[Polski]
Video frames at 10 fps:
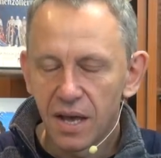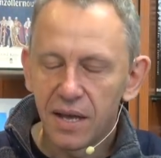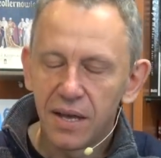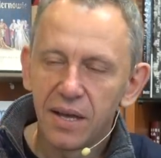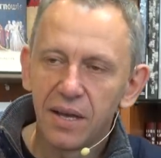
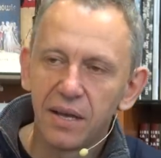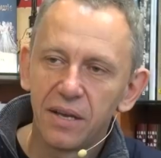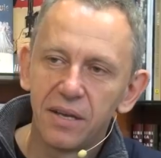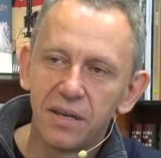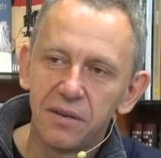
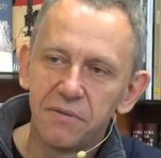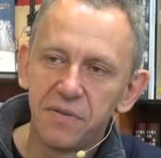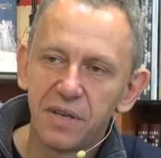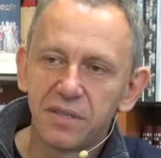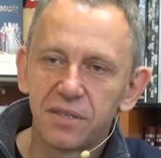E
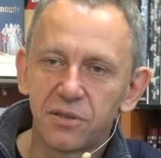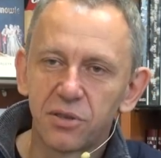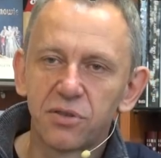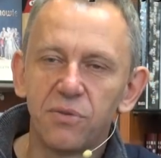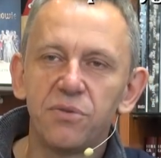więc
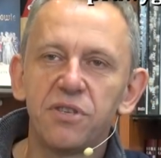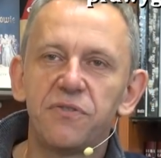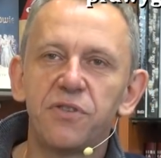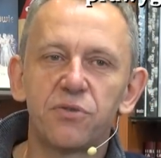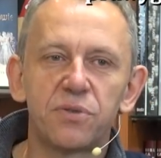to są ludzie
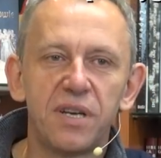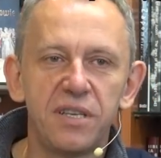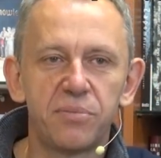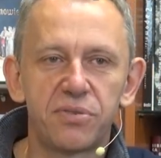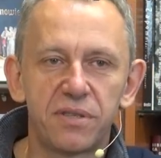
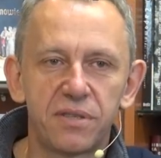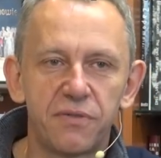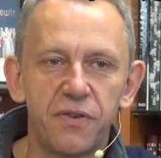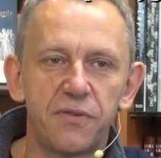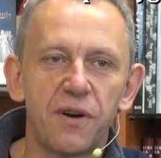wyrzuceni przez
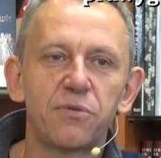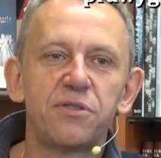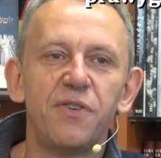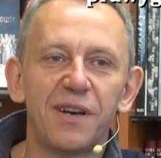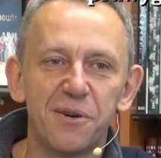
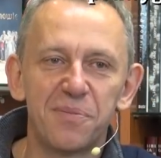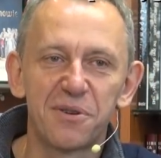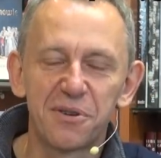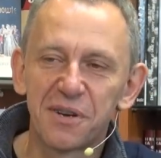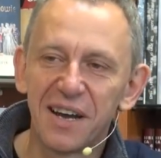fałszywego
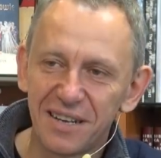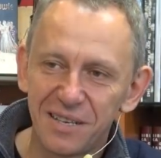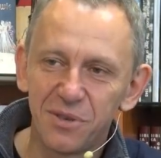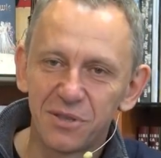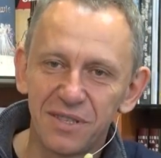proroka,
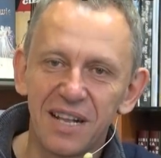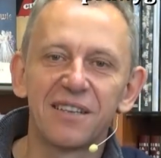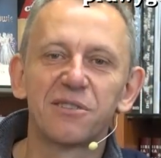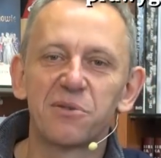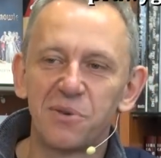jakim jest dla
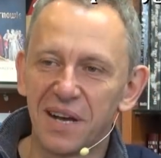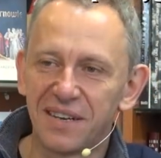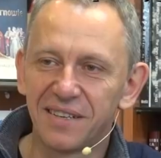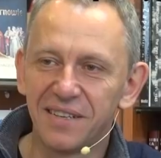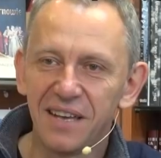nas król
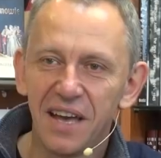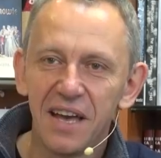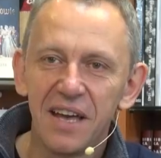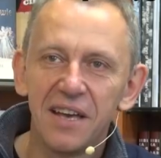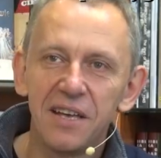Anglii,
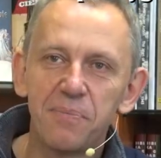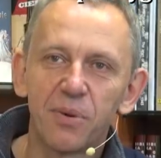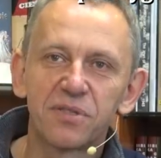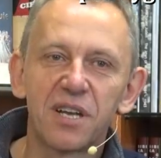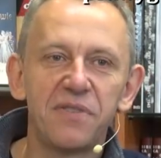i
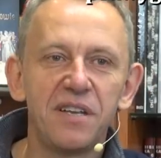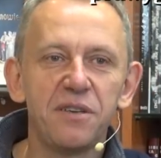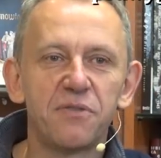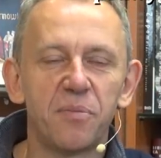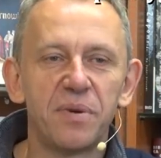
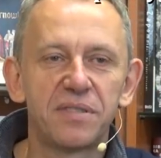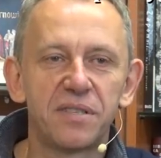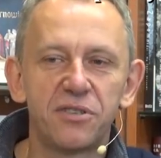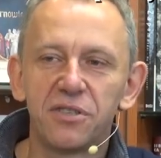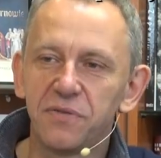postawieni wobec
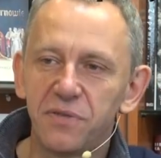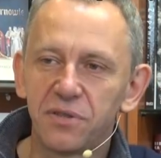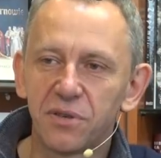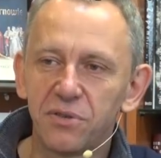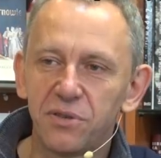
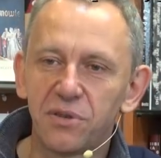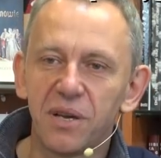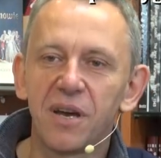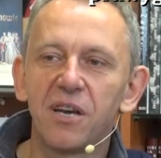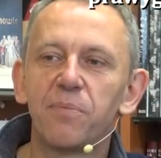rzeczywistości, która
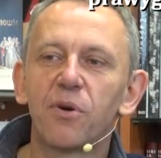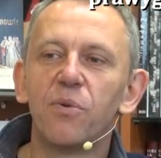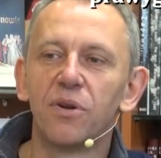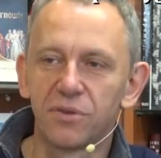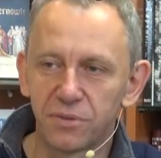miała ich
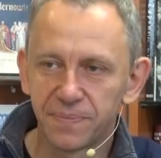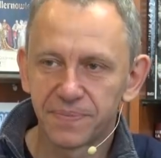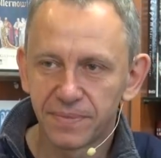pochłonąć.